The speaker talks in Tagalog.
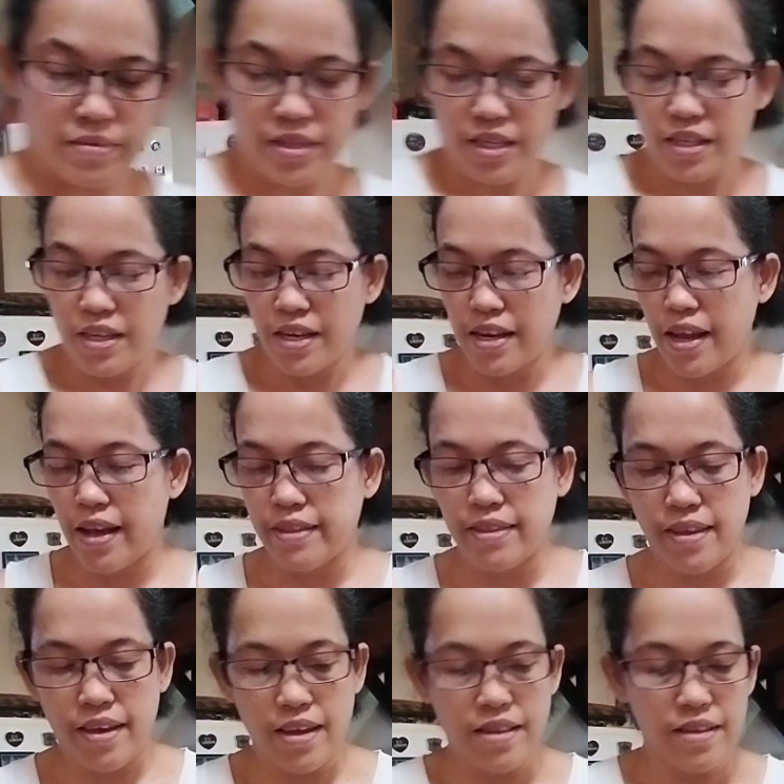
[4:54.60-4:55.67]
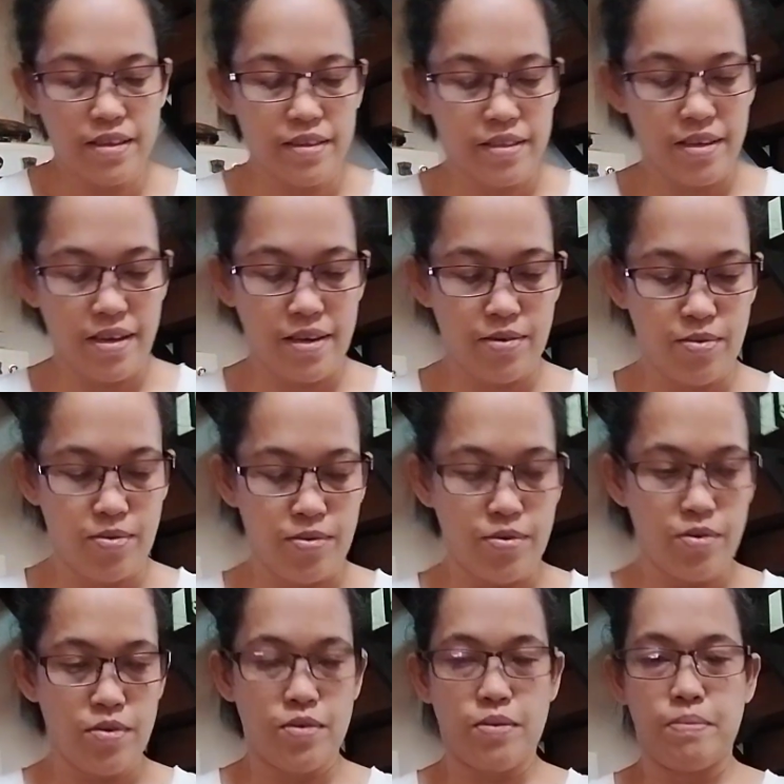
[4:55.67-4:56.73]
tignan natin sa
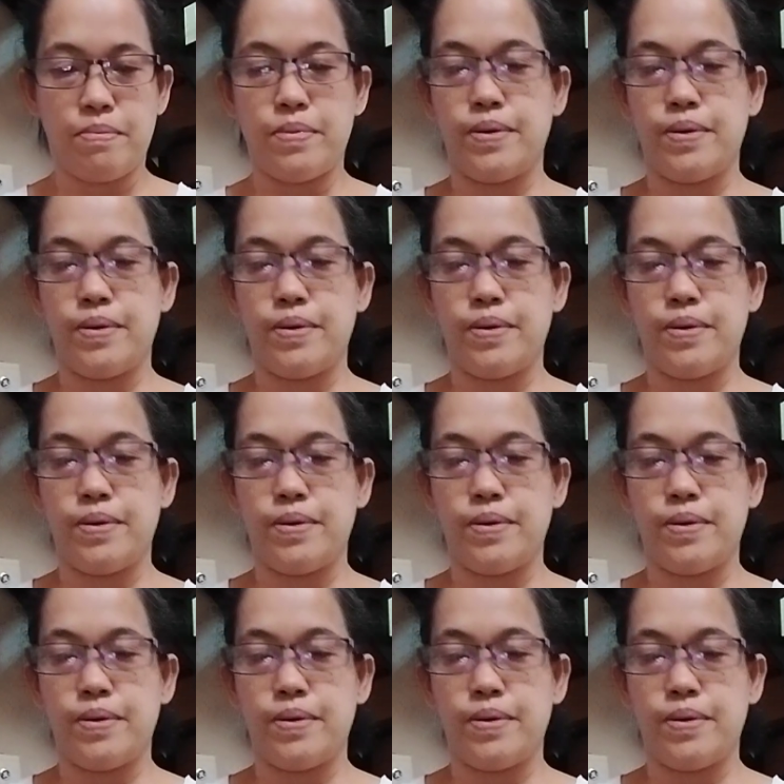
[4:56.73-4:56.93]
loob